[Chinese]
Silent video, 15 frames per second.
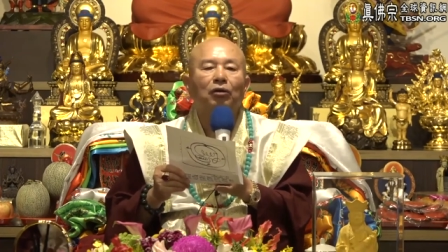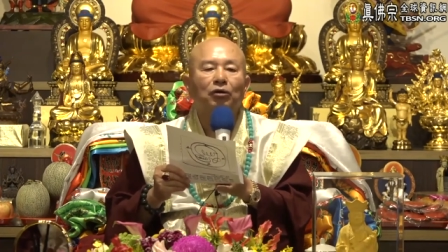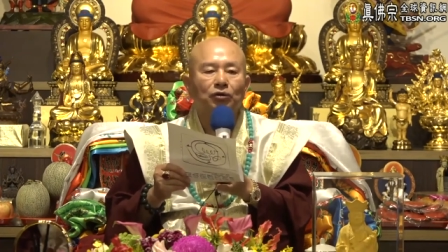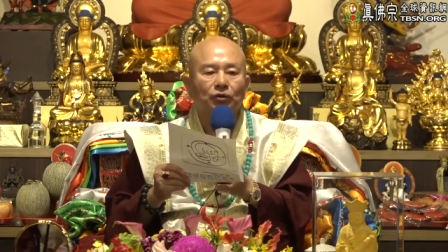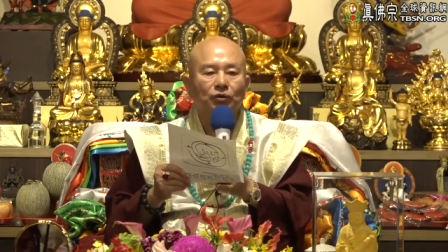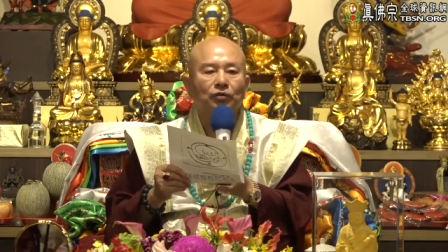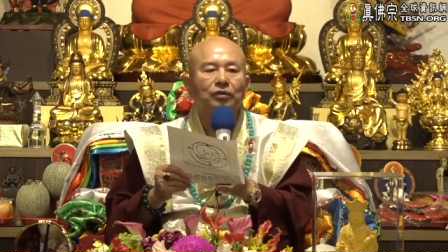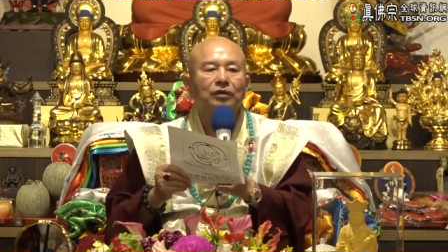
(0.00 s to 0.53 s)
道
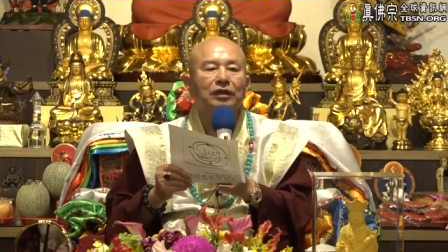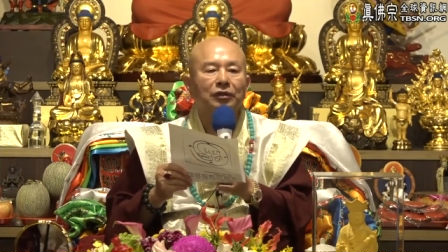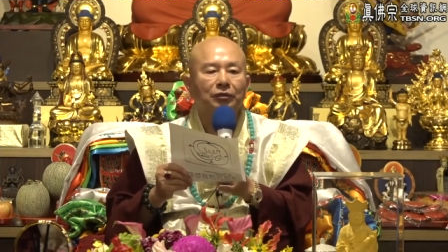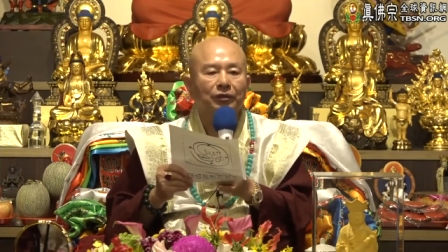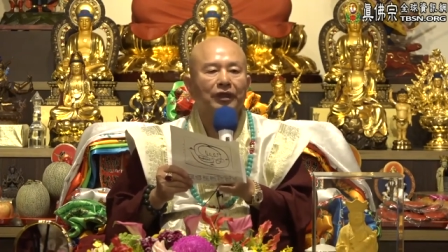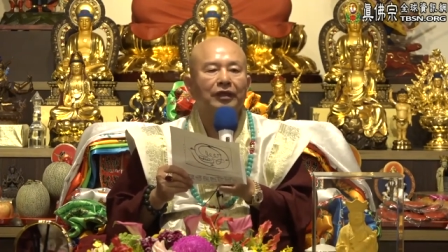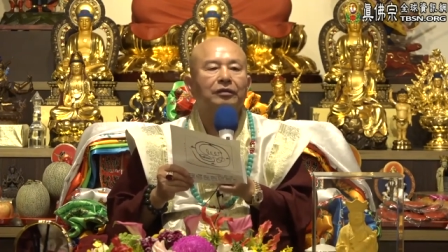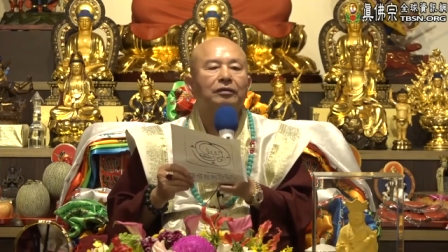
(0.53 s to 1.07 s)
书里
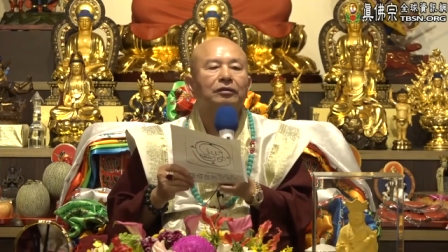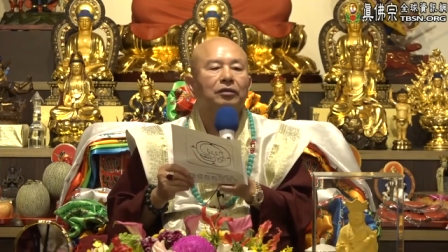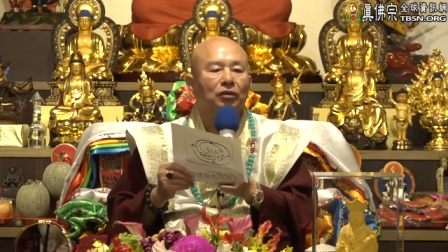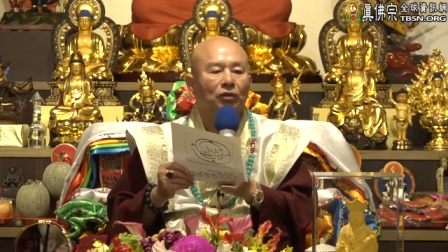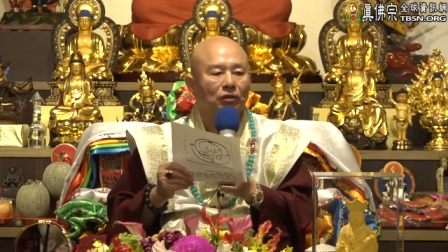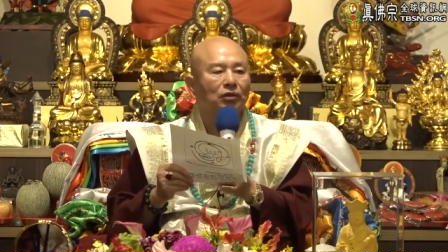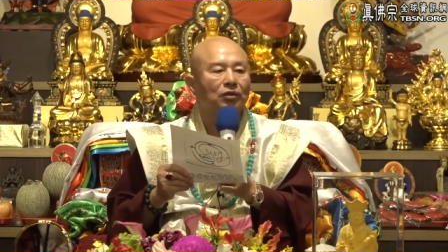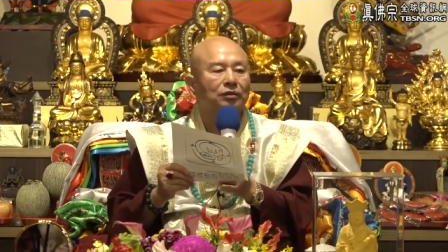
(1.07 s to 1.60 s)
面
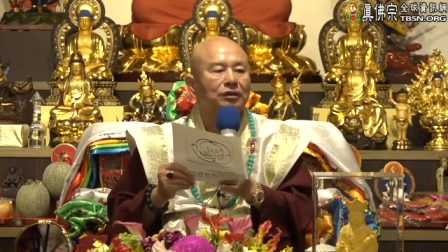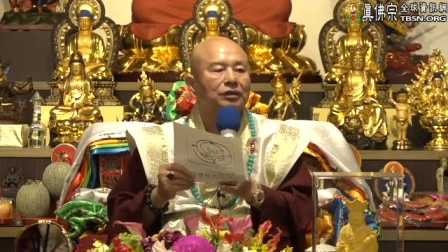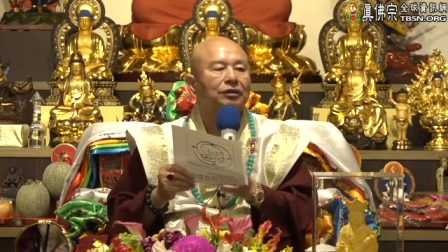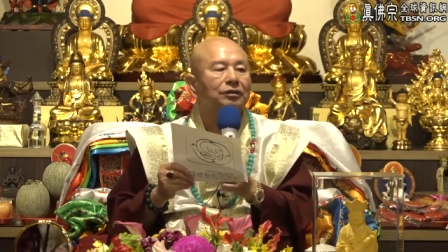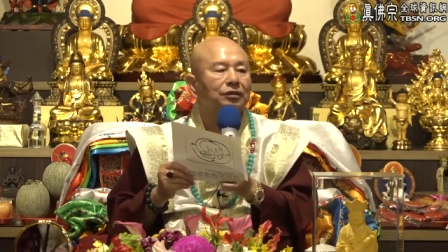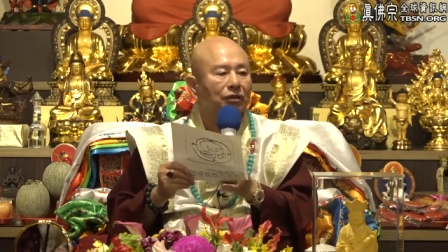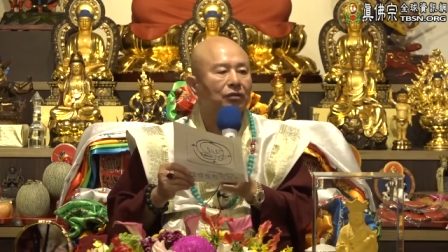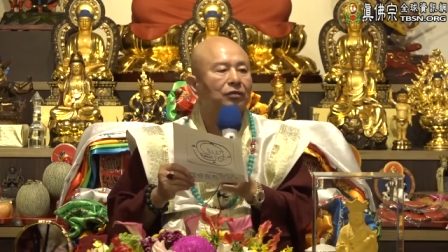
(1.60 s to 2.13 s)
都有这
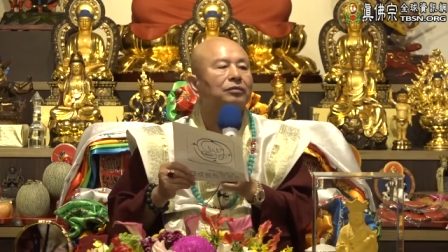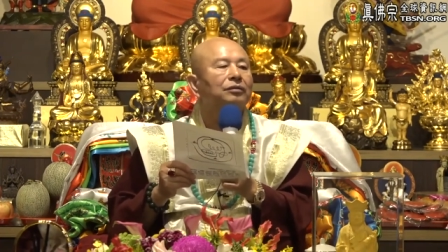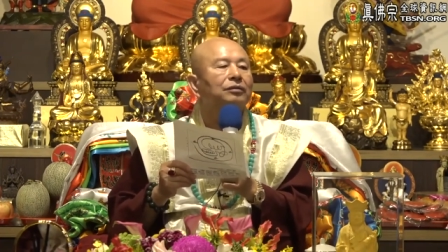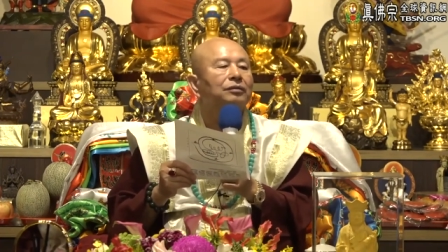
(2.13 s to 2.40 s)
个咒，